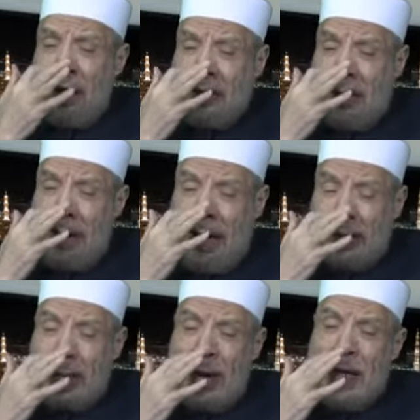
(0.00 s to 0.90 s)
قد
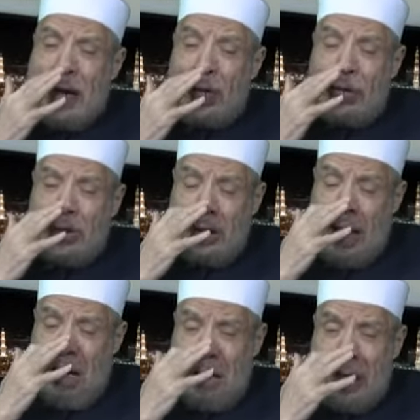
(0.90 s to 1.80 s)
جمعت بين
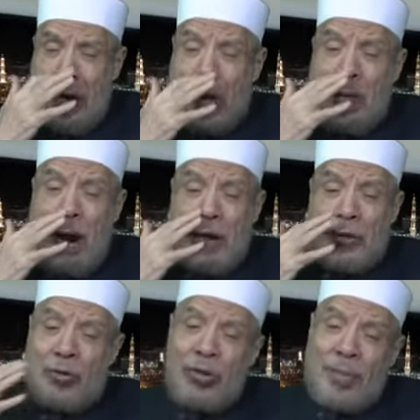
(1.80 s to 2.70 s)
الحسنين وأن
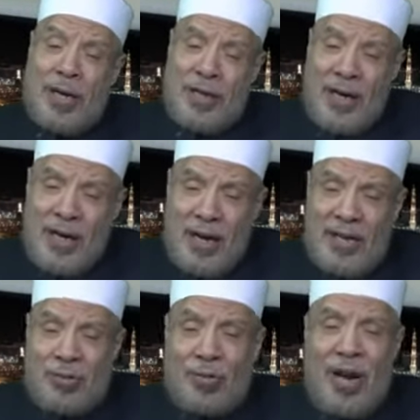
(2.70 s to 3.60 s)
يكتب لك
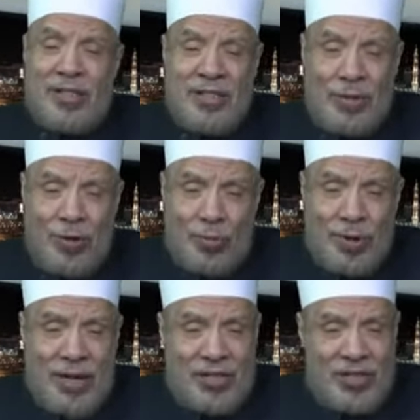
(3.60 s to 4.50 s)
أجر الحج
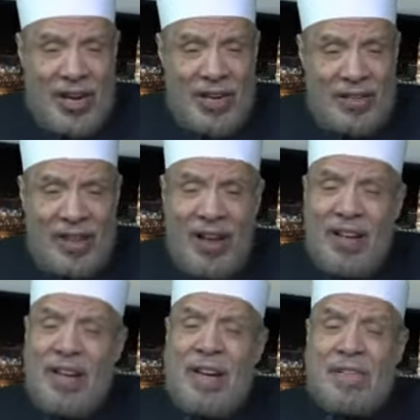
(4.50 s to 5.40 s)
والعمرة إن شاء
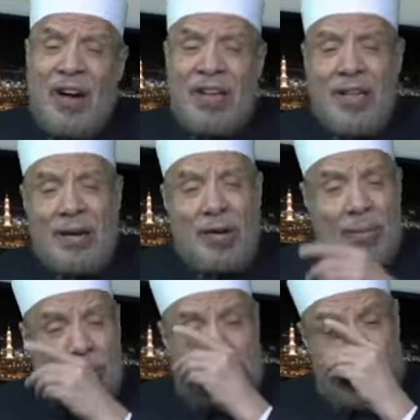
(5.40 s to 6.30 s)
الله فقد
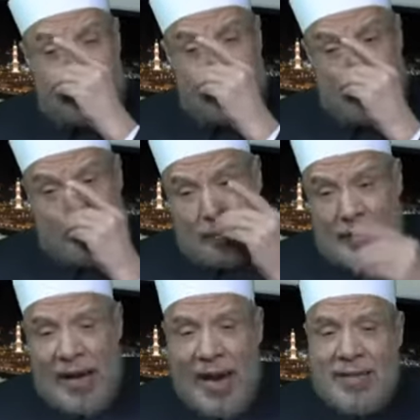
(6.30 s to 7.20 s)
روى مسلم
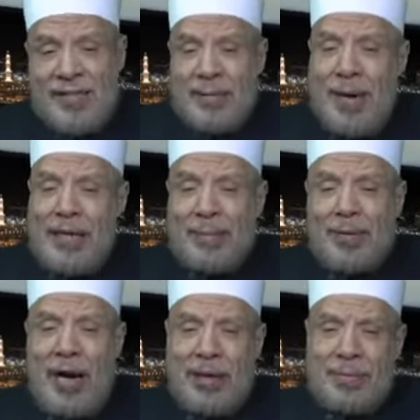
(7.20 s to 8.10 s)
عن سماك
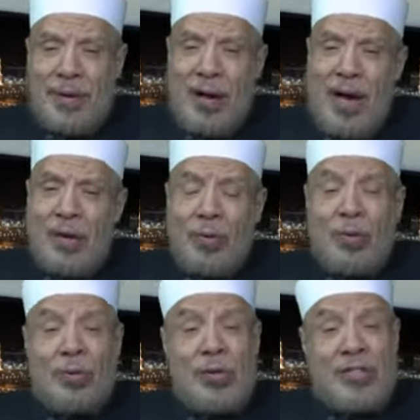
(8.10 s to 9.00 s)
بن حرب قال
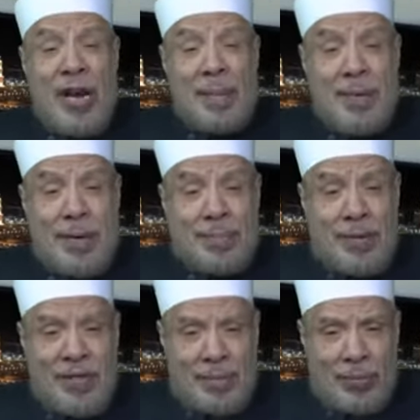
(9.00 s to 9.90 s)
قلت لجابر
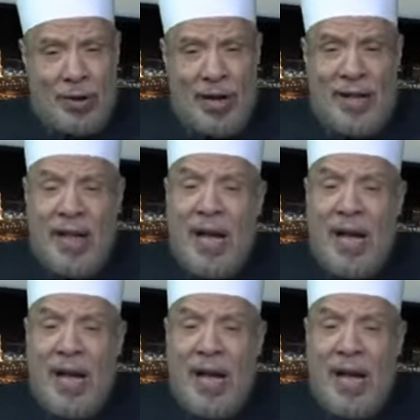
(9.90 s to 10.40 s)
بن سمرة